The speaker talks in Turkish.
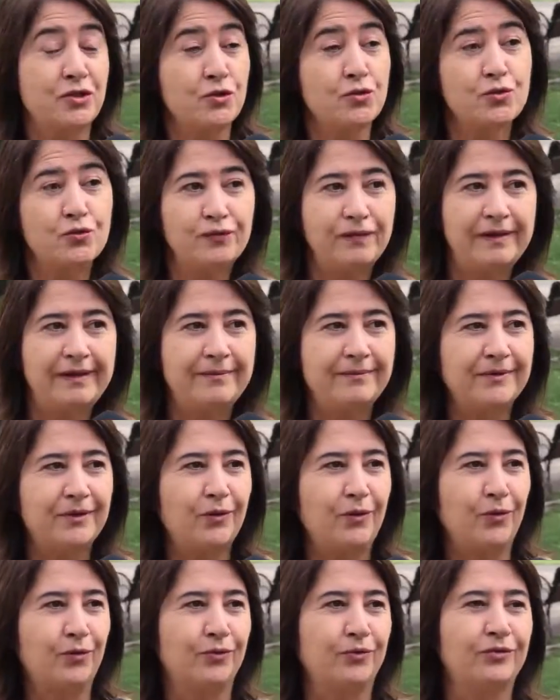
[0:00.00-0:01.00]
İşte şu
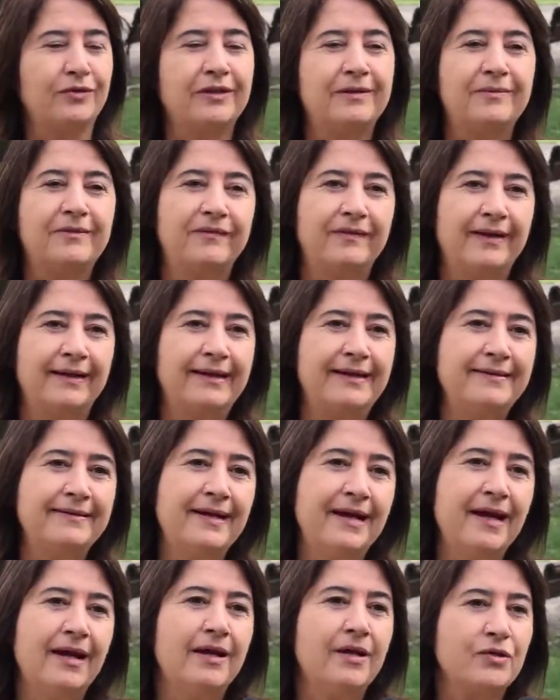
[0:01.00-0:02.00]
filmde olduğu gibi falan.
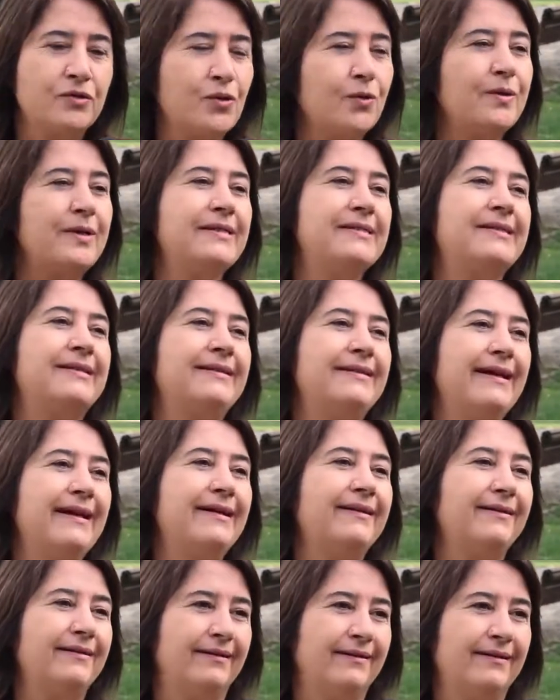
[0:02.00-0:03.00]
Çok
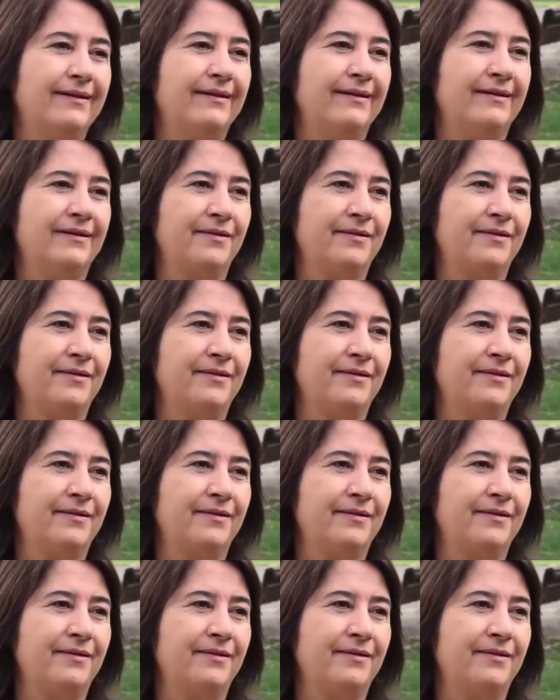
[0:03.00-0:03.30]
eskiden e,